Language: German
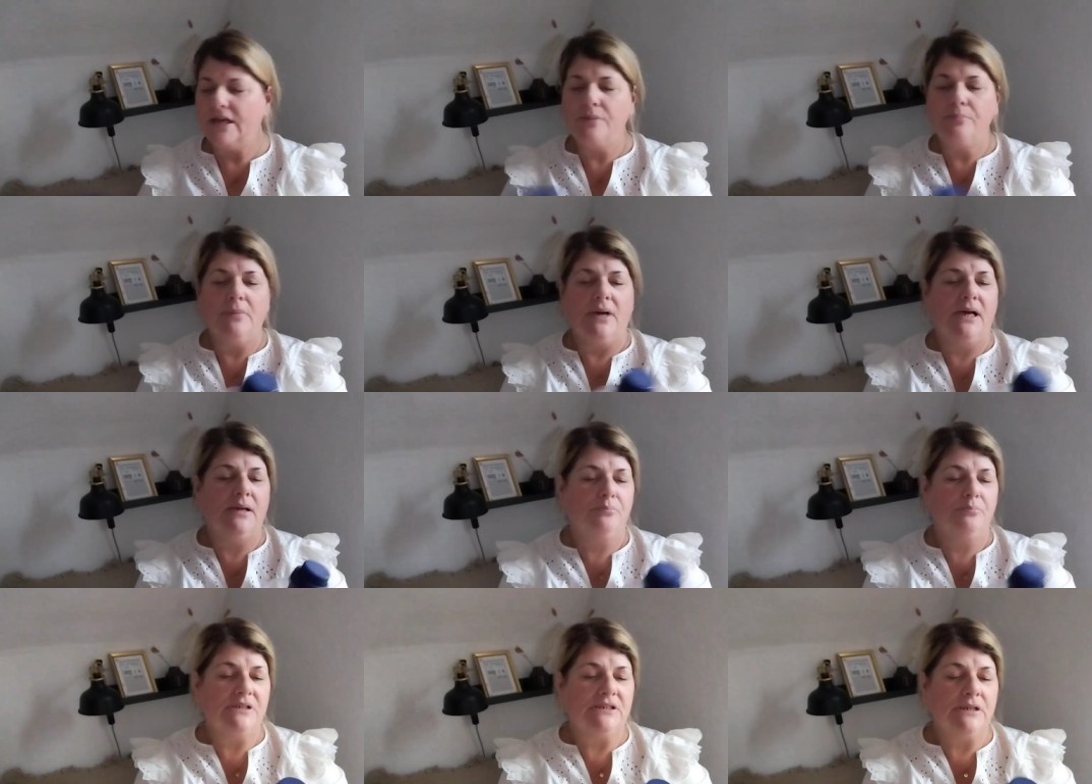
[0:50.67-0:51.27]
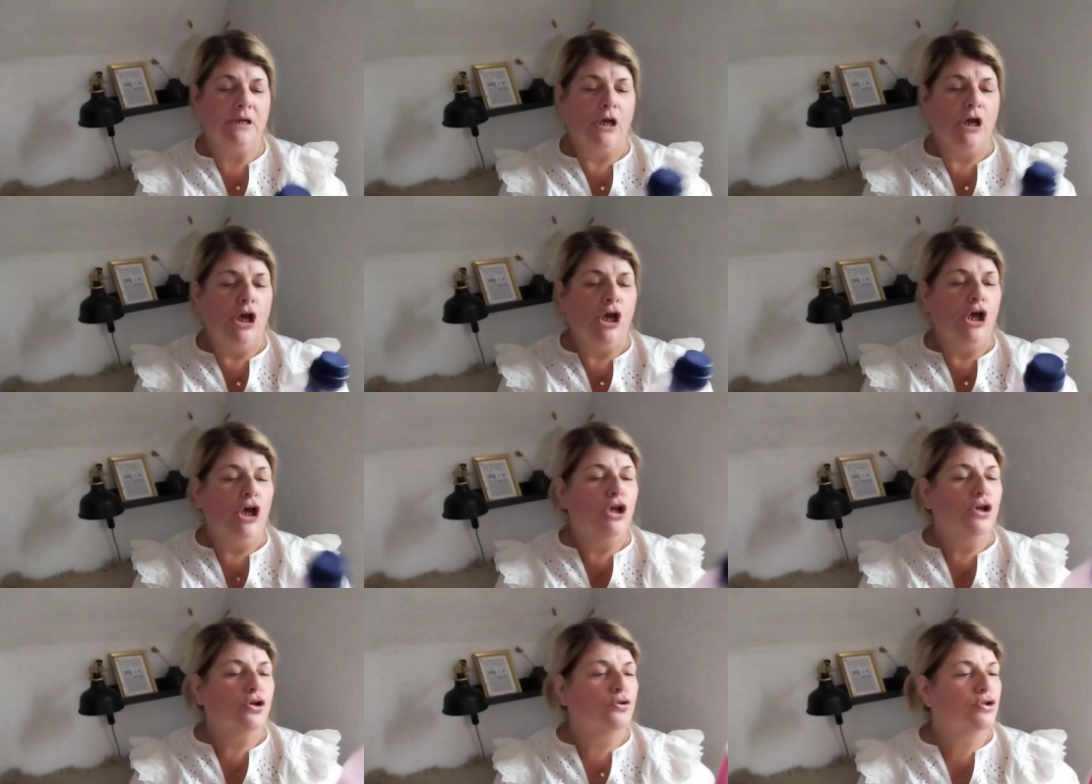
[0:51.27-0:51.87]
gleich mal an mit
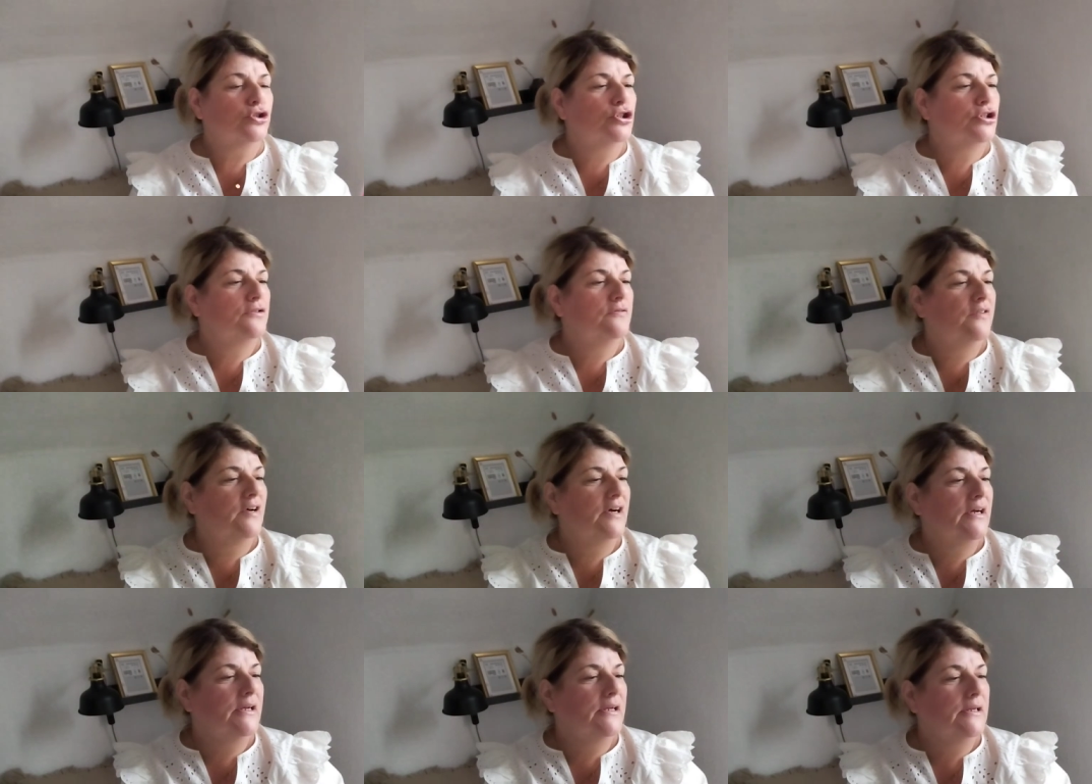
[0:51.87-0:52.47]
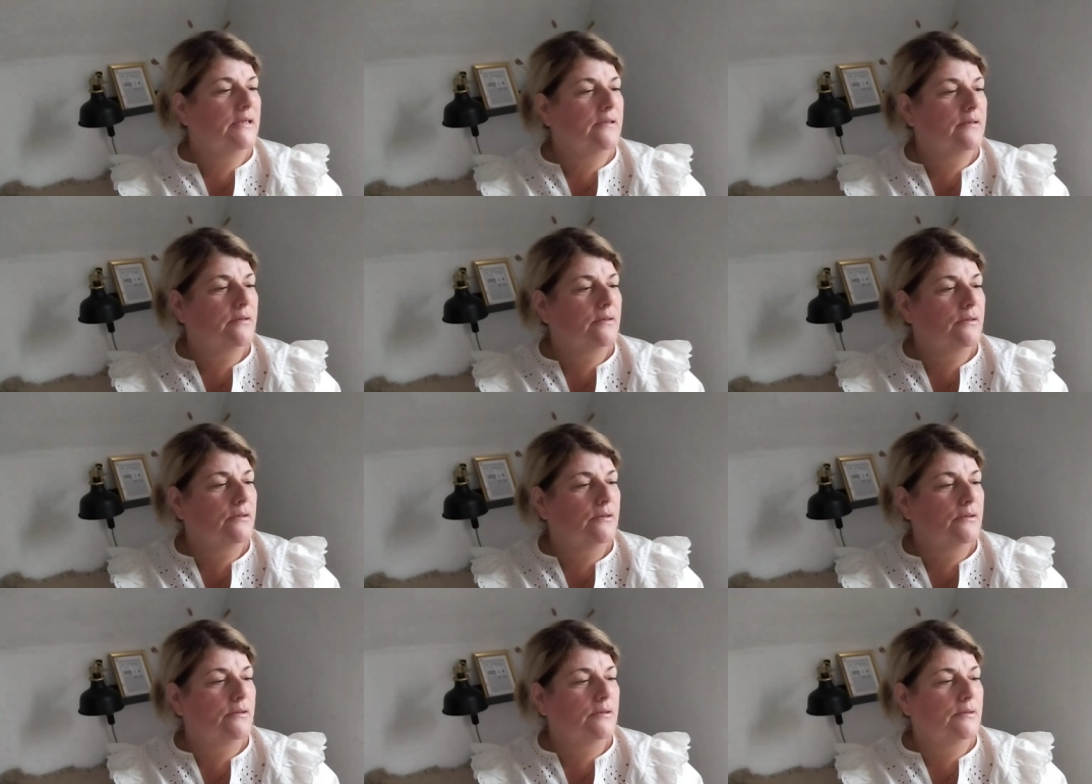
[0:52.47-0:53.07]
Kuschelweich.
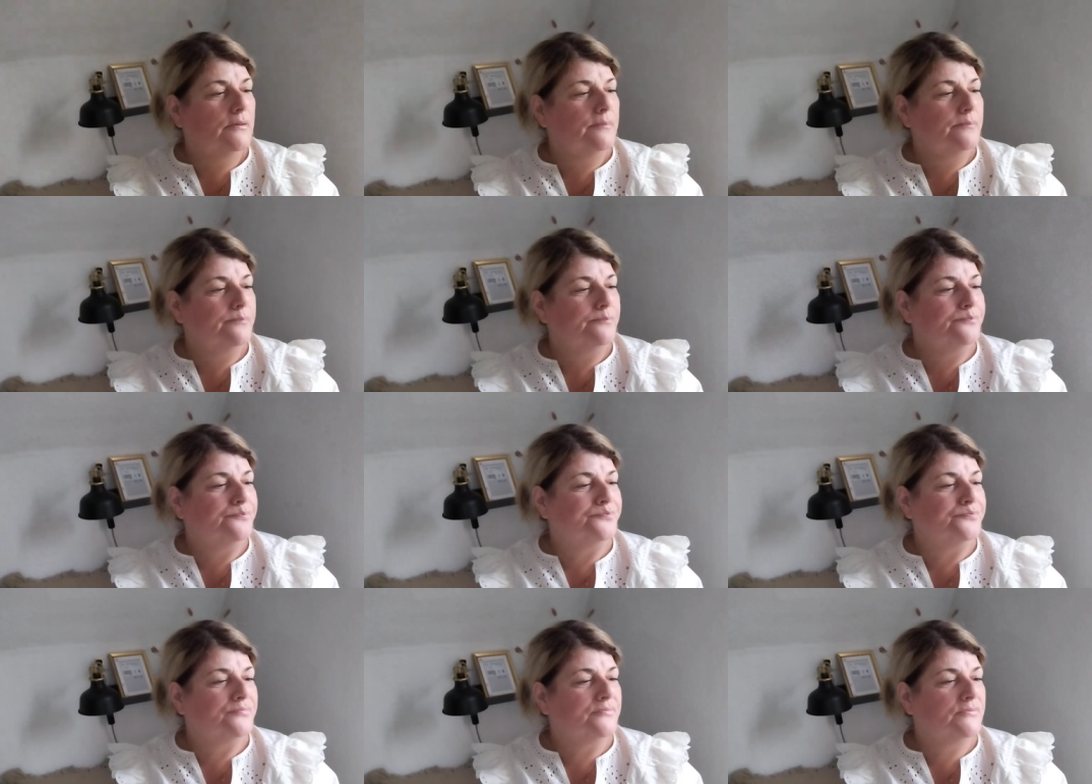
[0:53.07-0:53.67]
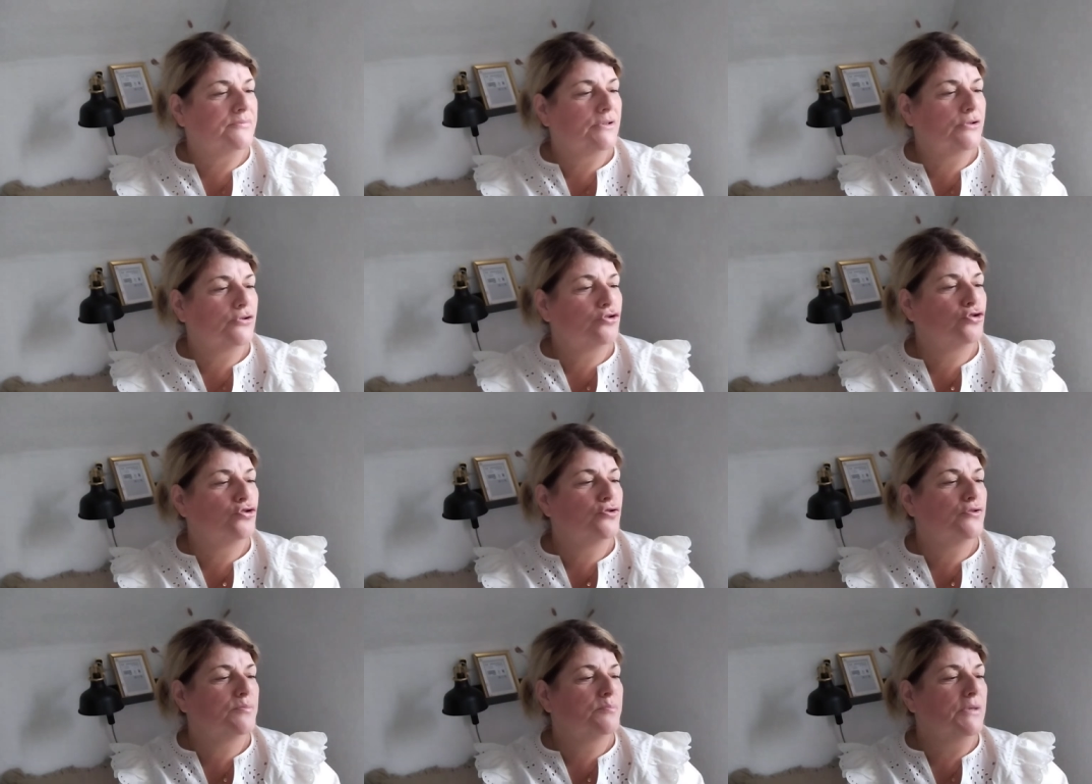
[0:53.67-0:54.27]
Ähm,
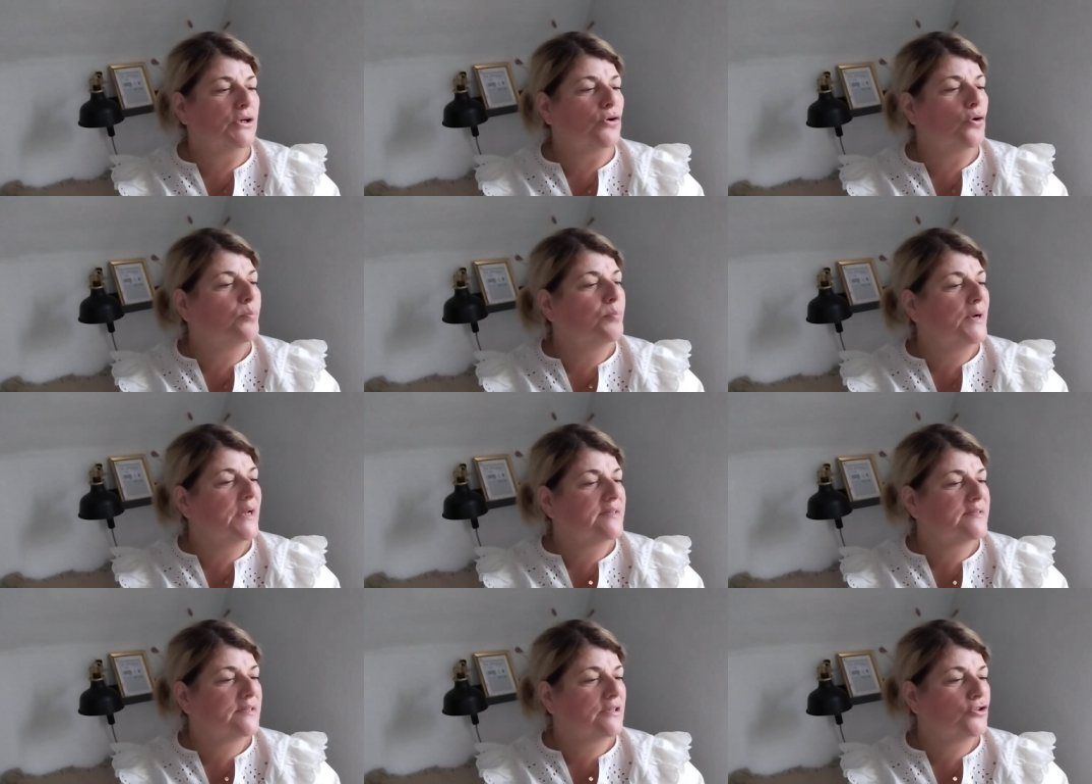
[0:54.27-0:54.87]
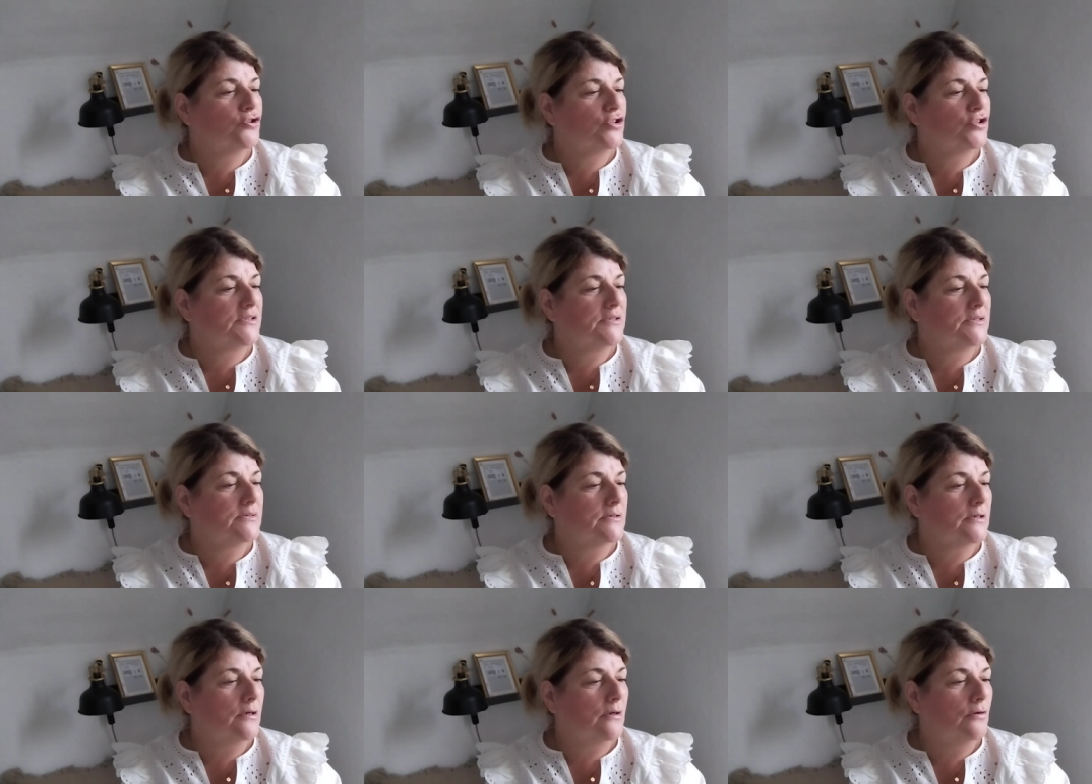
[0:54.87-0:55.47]
Tschüss, Mikroplastik steht
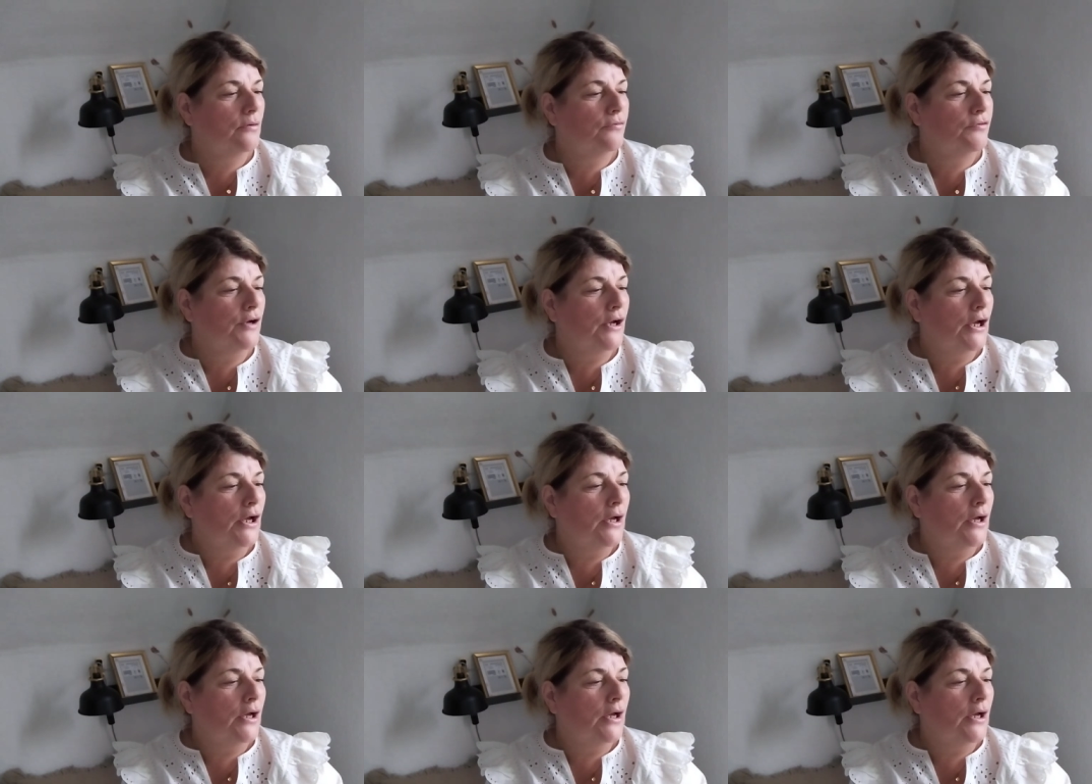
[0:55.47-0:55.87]
hier drauf.